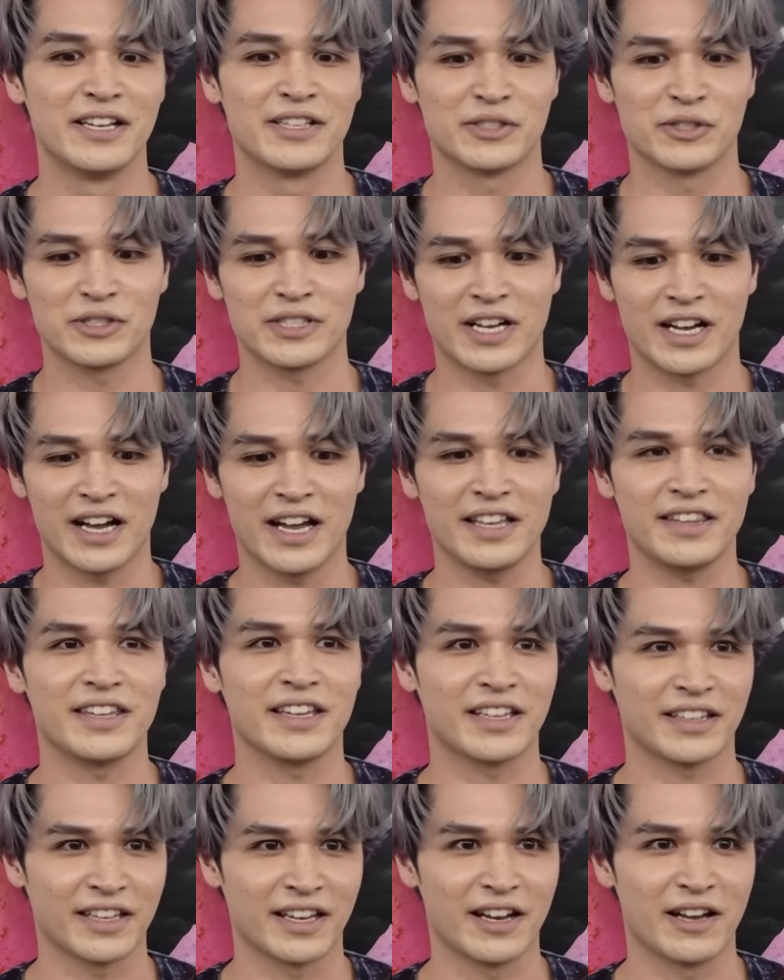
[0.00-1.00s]
そして帰っ
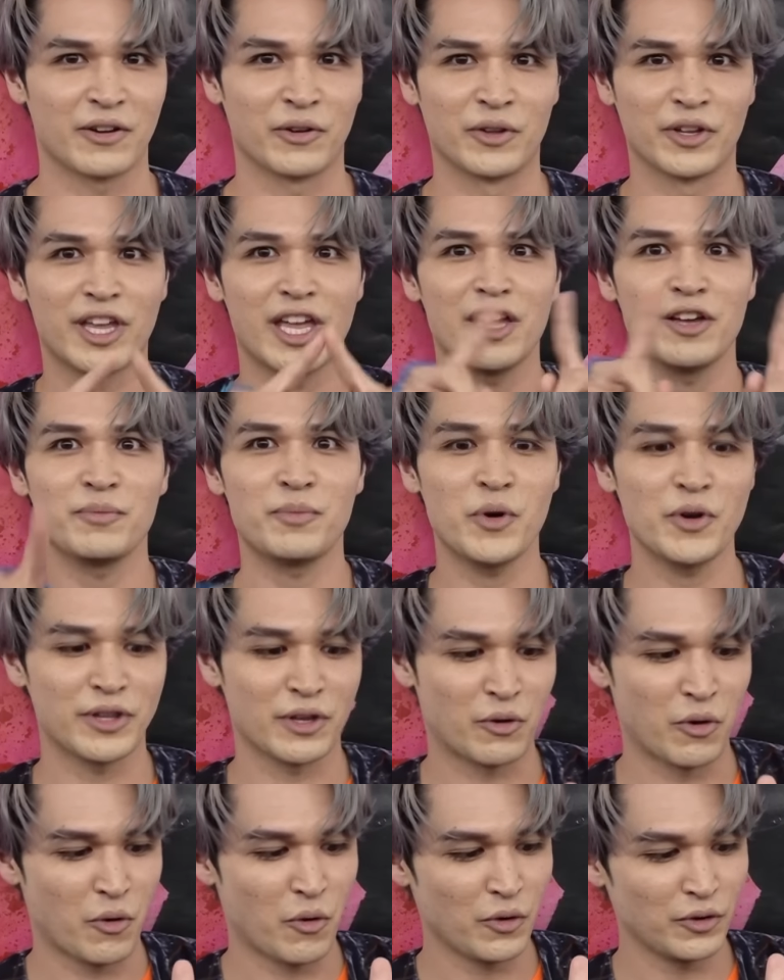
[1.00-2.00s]
てきたらこのゲームボーイっ
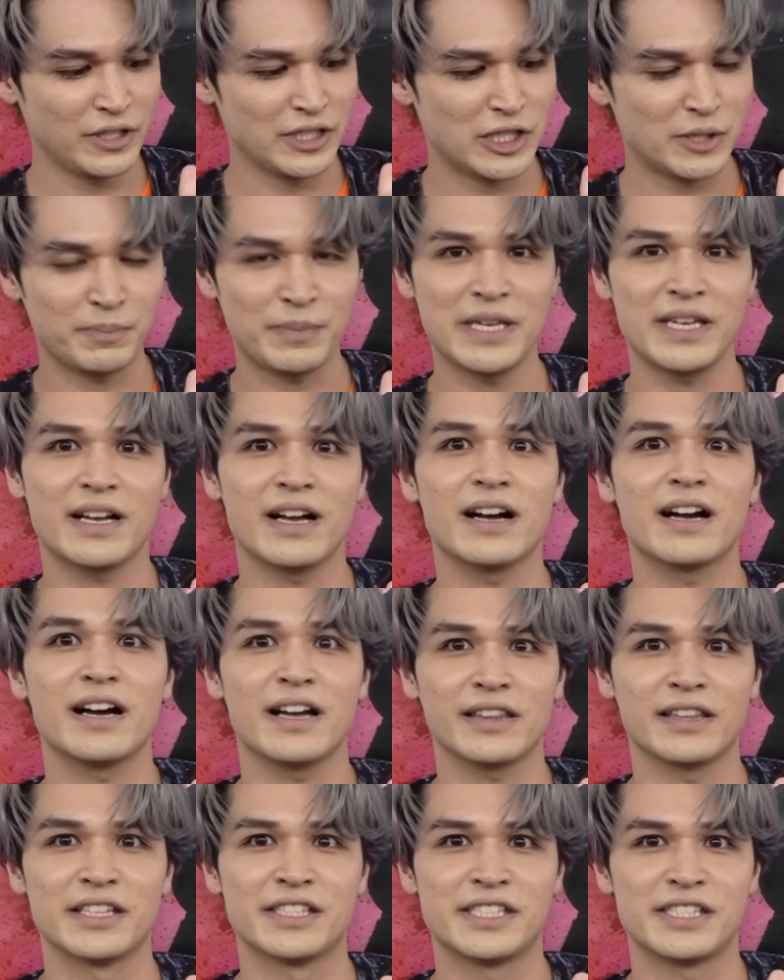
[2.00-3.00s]
てここにスピーカー
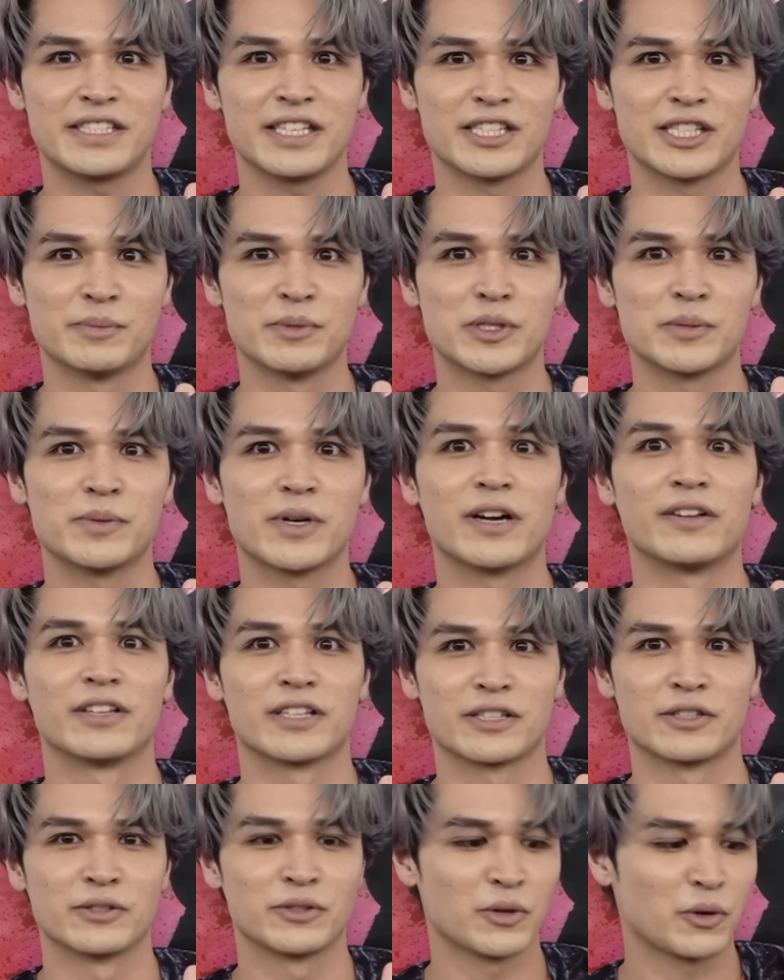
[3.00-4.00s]
があってちっちゃいつぶつぶがあるん
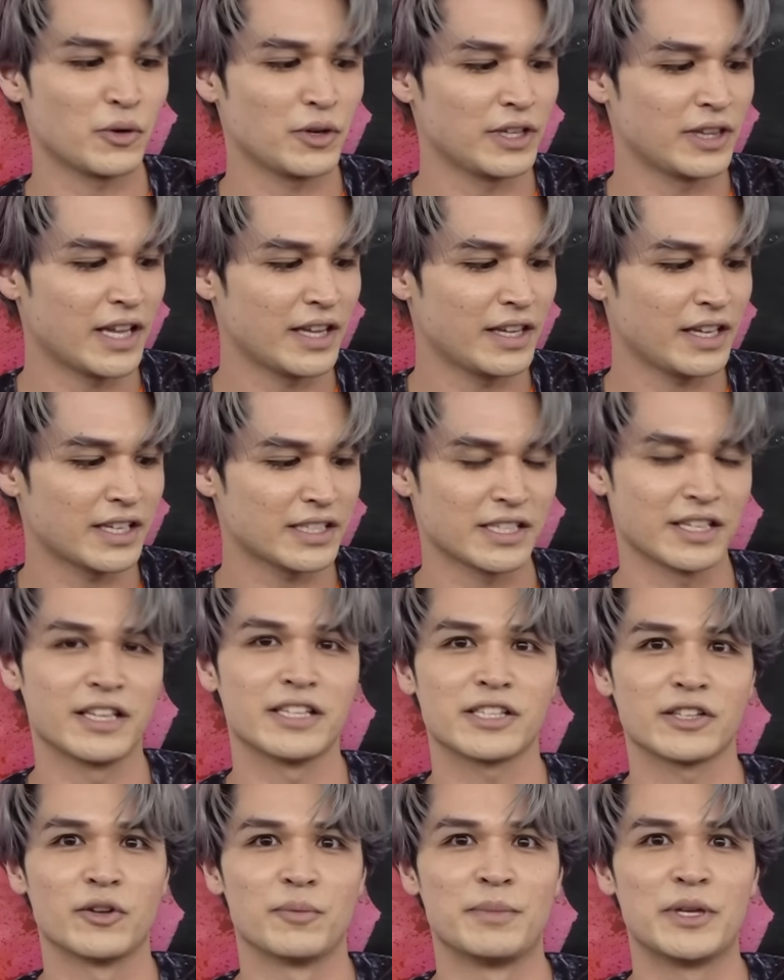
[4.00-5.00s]
ですけど、そこに何でか知らな
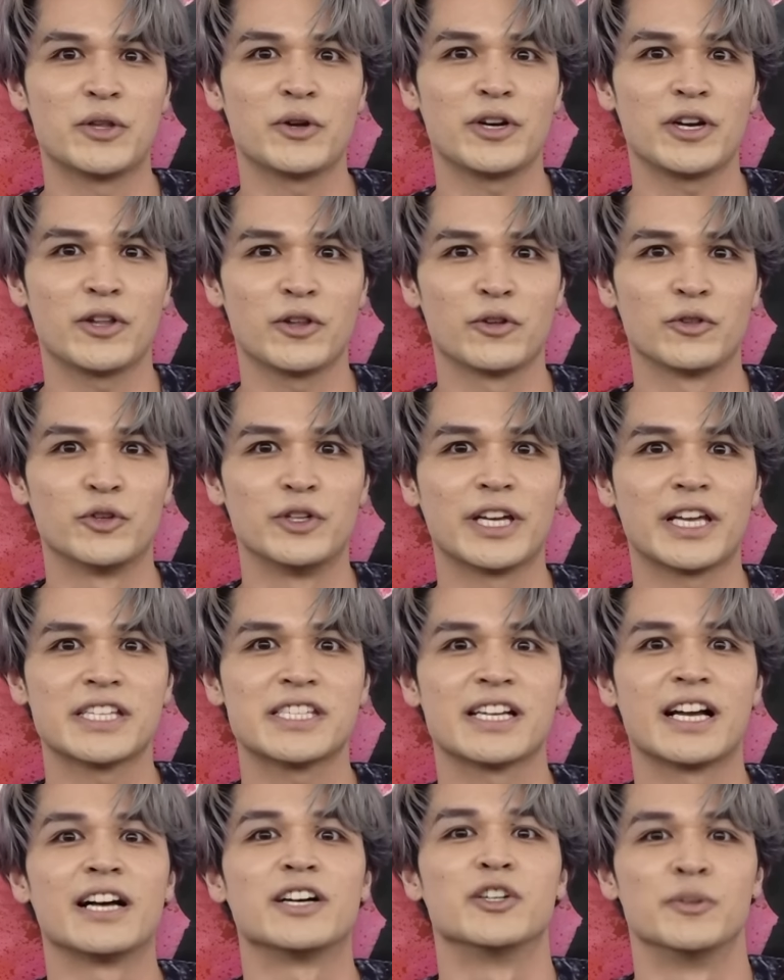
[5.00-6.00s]
いですけど緑色の塗り消
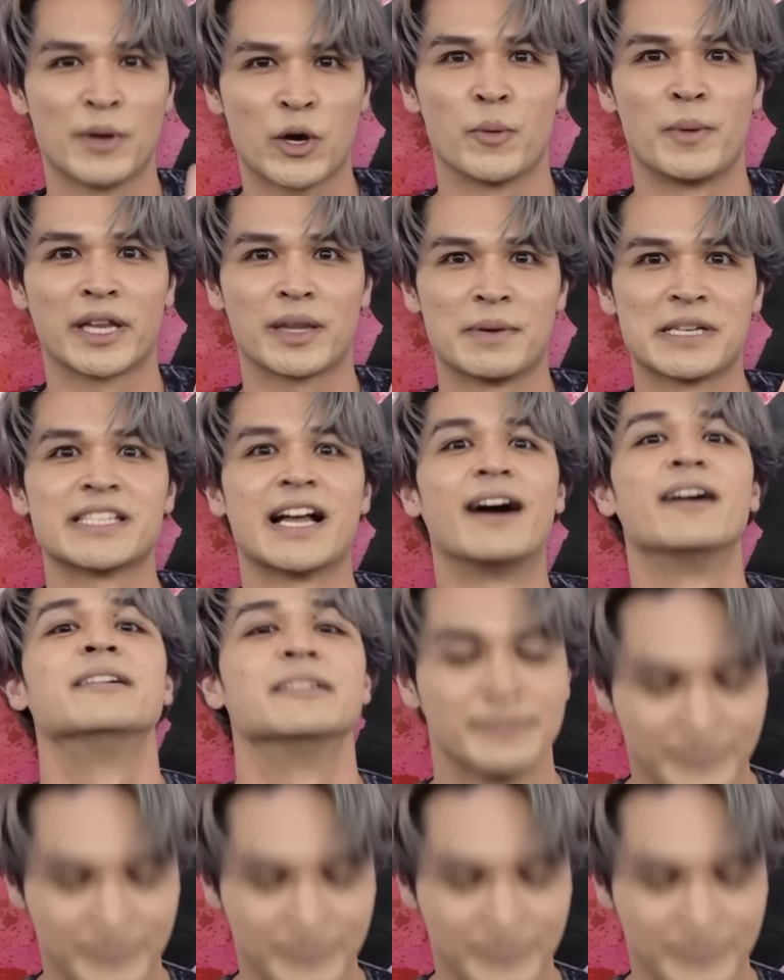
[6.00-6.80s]
しが埋め込まれてました。